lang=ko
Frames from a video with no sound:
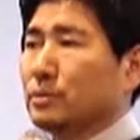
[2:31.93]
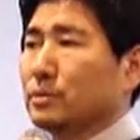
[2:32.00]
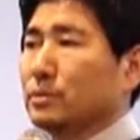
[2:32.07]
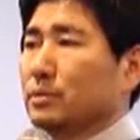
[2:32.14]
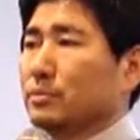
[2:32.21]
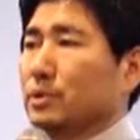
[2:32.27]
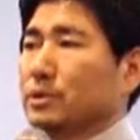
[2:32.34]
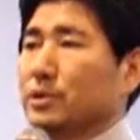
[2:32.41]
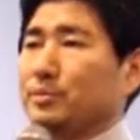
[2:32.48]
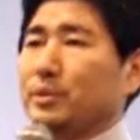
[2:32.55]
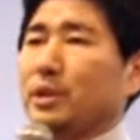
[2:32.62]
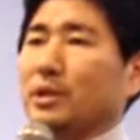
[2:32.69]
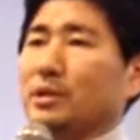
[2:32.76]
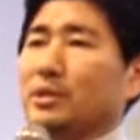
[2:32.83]
그 뭐
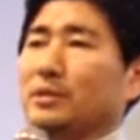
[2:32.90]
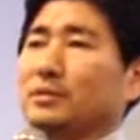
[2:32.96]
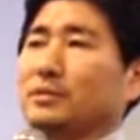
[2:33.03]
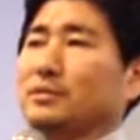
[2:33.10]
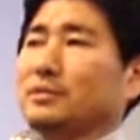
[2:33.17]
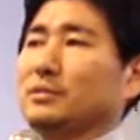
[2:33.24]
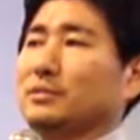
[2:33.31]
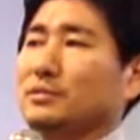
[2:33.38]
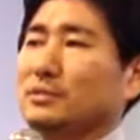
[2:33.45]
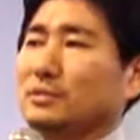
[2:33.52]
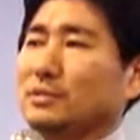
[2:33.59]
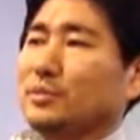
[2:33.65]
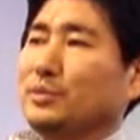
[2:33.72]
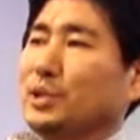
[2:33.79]
집계하시는
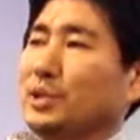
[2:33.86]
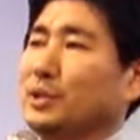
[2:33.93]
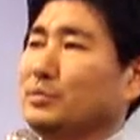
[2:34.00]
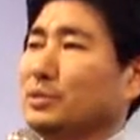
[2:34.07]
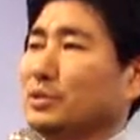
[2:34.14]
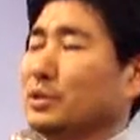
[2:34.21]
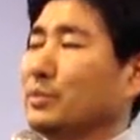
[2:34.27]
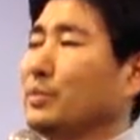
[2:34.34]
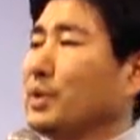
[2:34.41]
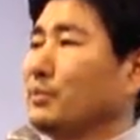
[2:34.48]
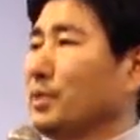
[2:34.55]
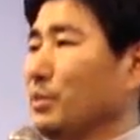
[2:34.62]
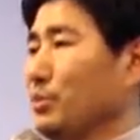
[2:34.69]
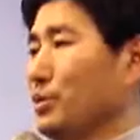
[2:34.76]
집사님은
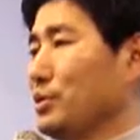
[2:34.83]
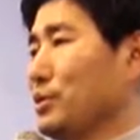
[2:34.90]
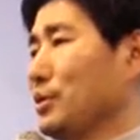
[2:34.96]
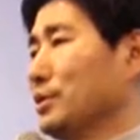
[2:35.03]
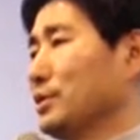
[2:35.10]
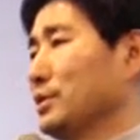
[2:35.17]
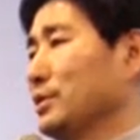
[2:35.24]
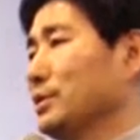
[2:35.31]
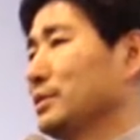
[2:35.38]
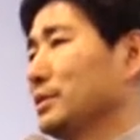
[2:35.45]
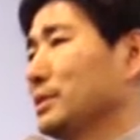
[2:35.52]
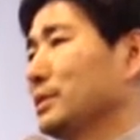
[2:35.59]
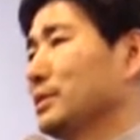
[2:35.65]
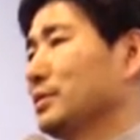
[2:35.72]
금액만 보이죠, 그죠?
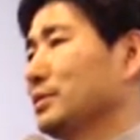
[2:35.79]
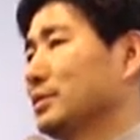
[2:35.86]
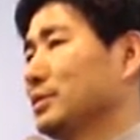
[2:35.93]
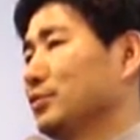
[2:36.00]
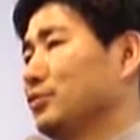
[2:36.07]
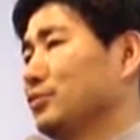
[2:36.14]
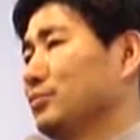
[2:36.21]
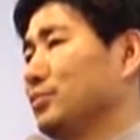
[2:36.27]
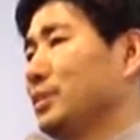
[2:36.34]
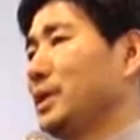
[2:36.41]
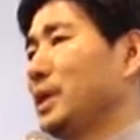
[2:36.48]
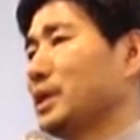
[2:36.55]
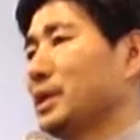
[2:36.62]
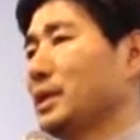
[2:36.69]
그것을
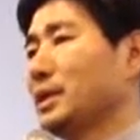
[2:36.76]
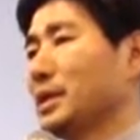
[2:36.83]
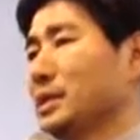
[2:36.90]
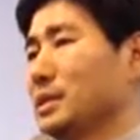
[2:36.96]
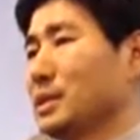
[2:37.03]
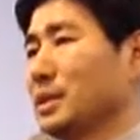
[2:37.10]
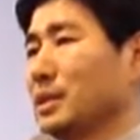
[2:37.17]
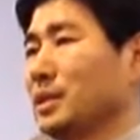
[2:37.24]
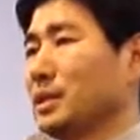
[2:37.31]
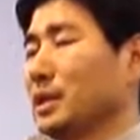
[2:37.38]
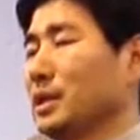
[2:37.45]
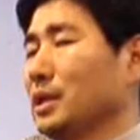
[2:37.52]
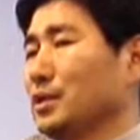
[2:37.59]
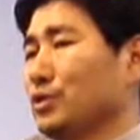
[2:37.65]
준비하기까지
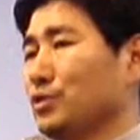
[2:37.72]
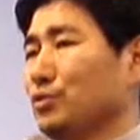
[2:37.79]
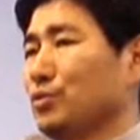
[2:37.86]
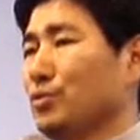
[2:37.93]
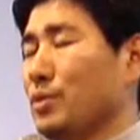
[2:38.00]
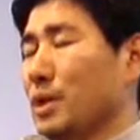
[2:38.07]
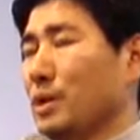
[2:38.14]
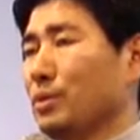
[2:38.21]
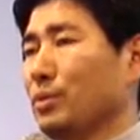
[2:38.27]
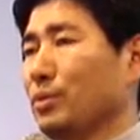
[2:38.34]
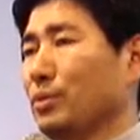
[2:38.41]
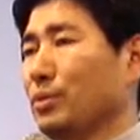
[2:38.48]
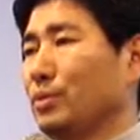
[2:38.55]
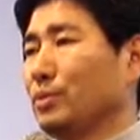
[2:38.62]

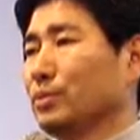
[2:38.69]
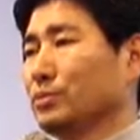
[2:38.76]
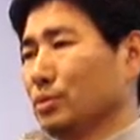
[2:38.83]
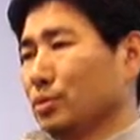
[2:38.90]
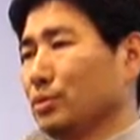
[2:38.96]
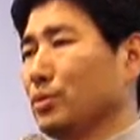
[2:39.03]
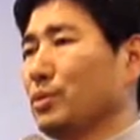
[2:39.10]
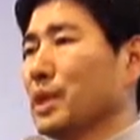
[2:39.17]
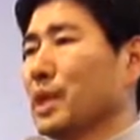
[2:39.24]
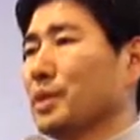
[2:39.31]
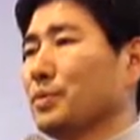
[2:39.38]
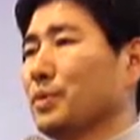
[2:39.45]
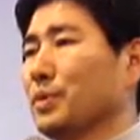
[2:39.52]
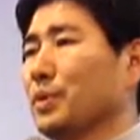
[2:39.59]
수고하고
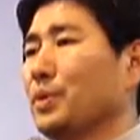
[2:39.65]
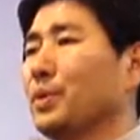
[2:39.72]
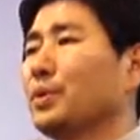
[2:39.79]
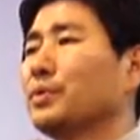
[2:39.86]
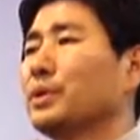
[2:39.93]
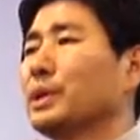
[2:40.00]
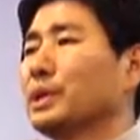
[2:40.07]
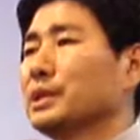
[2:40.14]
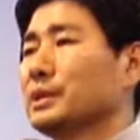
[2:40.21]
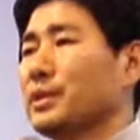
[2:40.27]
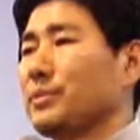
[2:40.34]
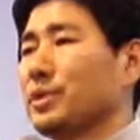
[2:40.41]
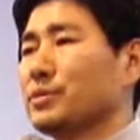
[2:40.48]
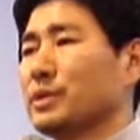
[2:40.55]
노동하고
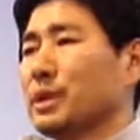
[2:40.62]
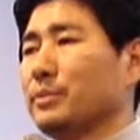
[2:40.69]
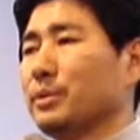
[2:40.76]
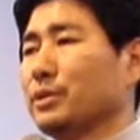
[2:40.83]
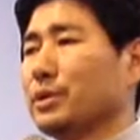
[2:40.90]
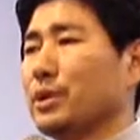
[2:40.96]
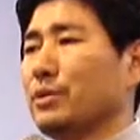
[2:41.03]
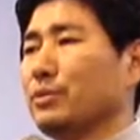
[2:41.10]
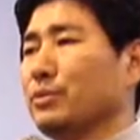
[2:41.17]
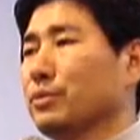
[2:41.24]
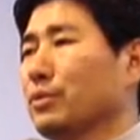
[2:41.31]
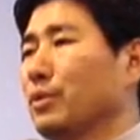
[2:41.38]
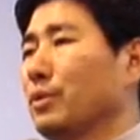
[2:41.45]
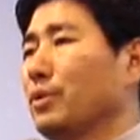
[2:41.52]
새벽잠을
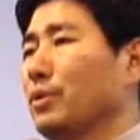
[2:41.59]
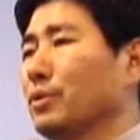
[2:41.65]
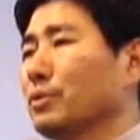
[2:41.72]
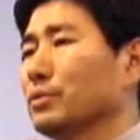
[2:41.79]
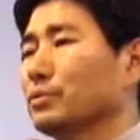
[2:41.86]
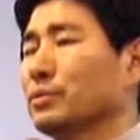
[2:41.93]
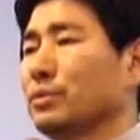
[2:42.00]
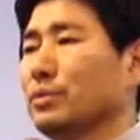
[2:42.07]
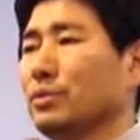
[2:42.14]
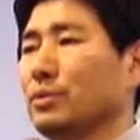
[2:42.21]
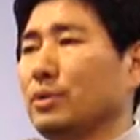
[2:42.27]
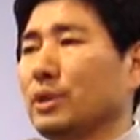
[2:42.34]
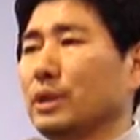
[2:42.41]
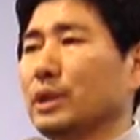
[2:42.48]
깨우고
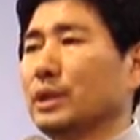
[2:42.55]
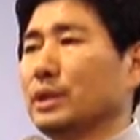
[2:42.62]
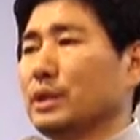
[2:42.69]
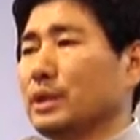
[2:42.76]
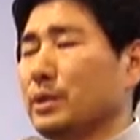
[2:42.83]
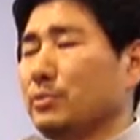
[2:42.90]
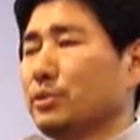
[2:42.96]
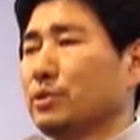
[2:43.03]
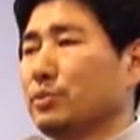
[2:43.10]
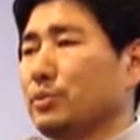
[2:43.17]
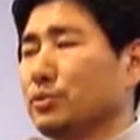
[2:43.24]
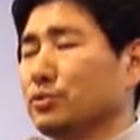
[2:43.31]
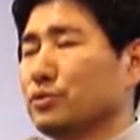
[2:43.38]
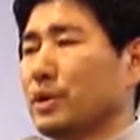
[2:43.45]
또 예물을
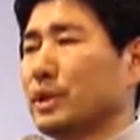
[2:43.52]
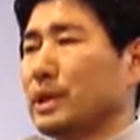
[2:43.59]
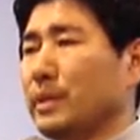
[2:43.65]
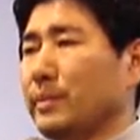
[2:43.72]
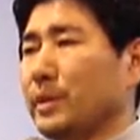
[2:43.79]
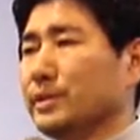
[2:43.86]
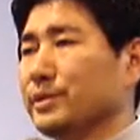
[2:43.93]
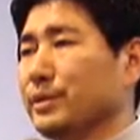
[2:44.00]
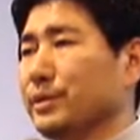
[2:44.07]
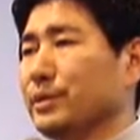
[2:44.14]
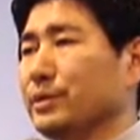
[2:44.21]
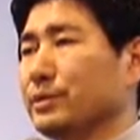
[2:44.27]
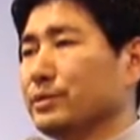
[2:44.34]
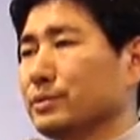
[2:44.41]
봉투에
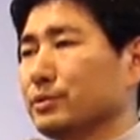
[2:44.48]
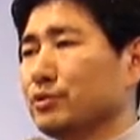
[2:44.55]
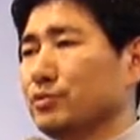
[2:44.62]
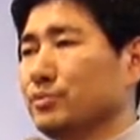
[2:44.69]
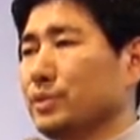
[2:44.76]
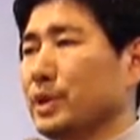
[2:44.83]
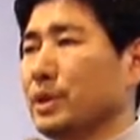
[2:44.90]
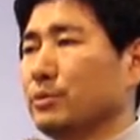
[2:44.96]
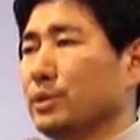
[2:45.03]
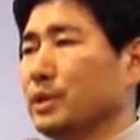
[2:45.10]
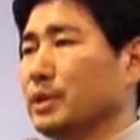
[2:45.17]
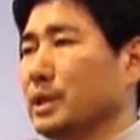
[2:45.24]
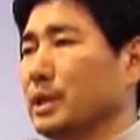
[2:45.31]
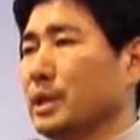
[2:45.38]
담아서 준비하고
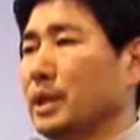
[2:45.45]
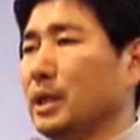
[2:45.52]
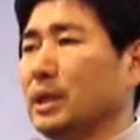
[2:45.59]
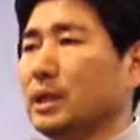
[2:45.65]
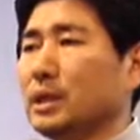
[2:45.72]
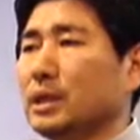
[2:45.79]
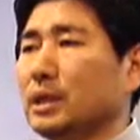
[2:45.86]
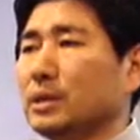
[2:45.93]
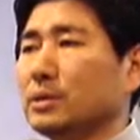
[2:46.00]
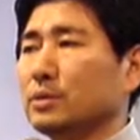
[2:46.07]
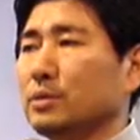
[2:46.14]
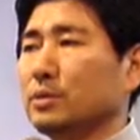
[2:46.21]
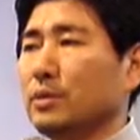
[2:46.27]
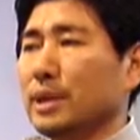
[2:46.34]
있다가
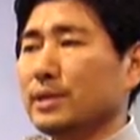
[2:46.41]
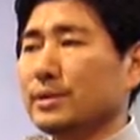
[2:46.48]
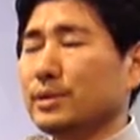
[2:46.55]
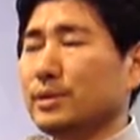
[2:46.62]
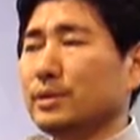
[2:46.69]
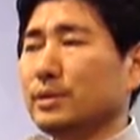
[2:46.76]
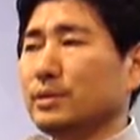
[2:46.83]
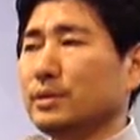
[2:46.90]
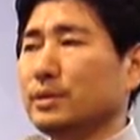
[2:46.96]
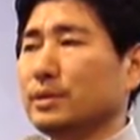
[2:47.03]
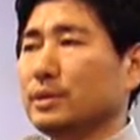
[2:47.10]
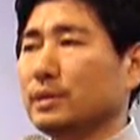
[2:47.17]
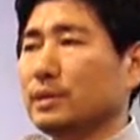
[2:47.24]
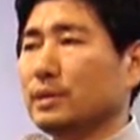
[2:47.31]
또 와서
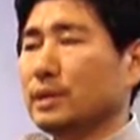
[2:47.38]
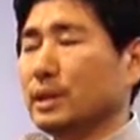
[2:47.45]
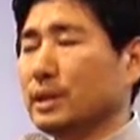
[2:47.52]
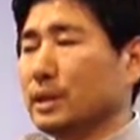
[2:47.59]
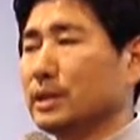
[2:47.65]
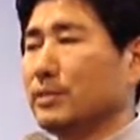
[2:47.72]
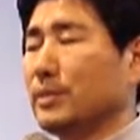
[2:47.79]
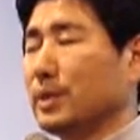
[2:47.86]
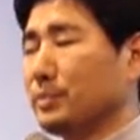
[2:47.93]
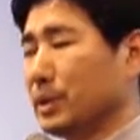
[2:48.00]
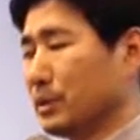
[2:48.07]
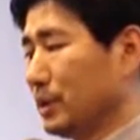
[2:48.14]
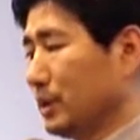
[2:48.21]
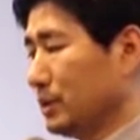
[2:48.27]
어, 하나님
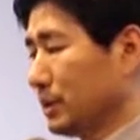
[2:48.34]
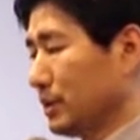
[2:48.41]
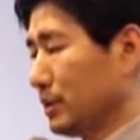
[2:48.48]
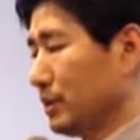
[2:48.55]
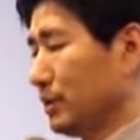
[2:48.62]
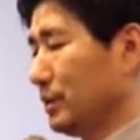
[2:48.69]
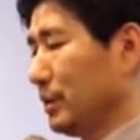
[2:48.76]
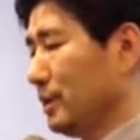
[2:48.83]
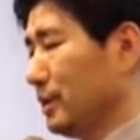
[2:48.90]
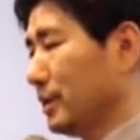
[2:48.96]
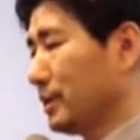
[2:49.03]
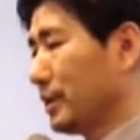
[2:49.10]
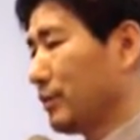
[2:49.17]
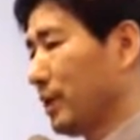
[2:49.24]
앞에 드리는 그런
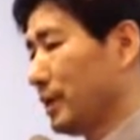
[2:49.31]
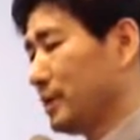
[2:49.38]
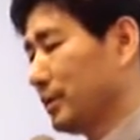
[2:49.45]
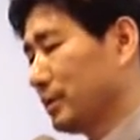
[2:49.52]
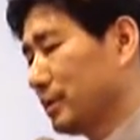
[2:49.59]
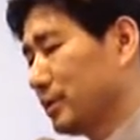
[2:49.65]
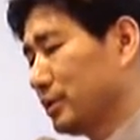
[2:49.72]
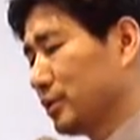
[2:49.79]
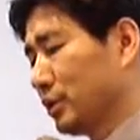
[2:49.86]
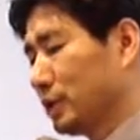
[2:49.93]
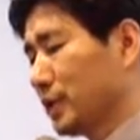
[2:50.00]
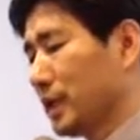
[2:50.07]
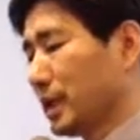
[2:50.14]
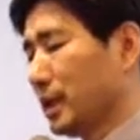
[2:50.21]
일련의 과정들
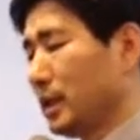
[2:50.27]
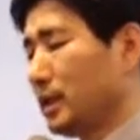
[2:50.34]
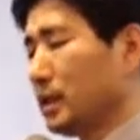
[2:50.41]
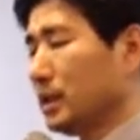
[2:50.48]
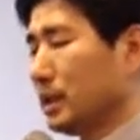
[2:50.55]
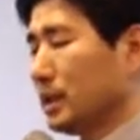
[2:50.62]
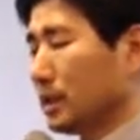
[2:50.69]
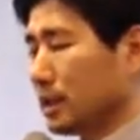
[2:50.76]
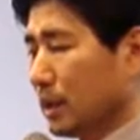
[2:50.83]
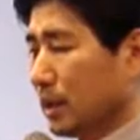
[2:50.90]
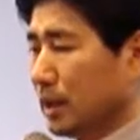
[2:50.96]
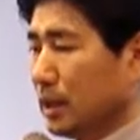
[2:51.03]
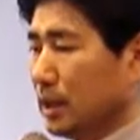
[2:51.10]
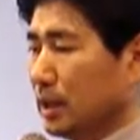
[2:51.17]
전체가
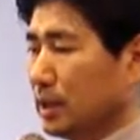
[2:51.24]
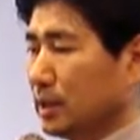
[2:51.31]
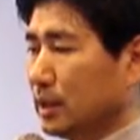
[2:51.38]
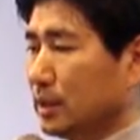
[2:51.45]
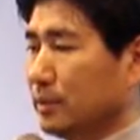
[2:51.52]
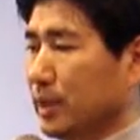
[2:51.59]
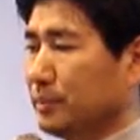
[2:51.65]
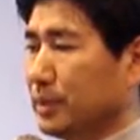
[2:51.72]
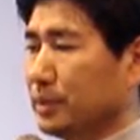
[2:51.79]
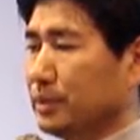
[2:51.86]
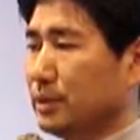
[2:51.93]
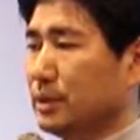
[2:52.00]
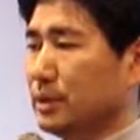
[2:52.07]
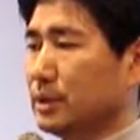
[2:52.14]
다 하나님 앞에
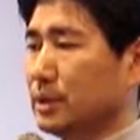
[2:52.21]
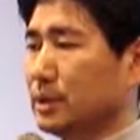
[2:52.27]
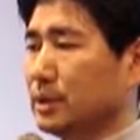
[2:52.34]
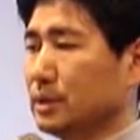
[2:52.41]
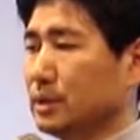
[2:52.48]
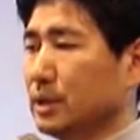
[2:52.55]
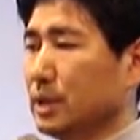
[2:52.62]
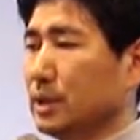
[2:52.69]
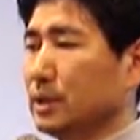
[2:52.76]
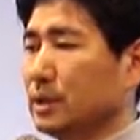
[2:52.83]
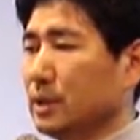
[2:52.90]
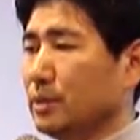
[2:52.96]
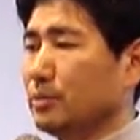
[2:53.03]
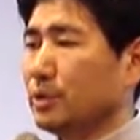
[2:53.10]
드려지는
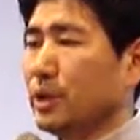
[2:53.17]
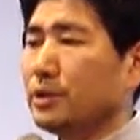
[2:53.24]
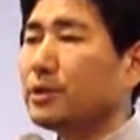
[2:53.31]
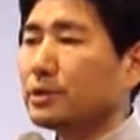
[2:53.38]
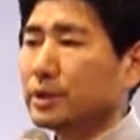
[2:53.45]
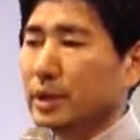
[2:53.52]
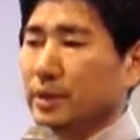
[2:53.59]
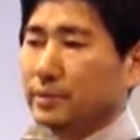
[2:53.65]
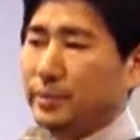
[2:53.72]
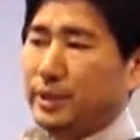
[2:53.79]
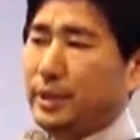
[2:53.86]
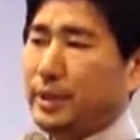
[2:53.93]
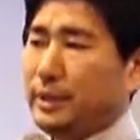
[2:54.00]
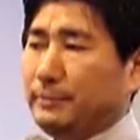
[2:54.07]
예물의
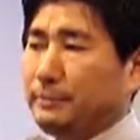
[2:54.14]
형태입니다.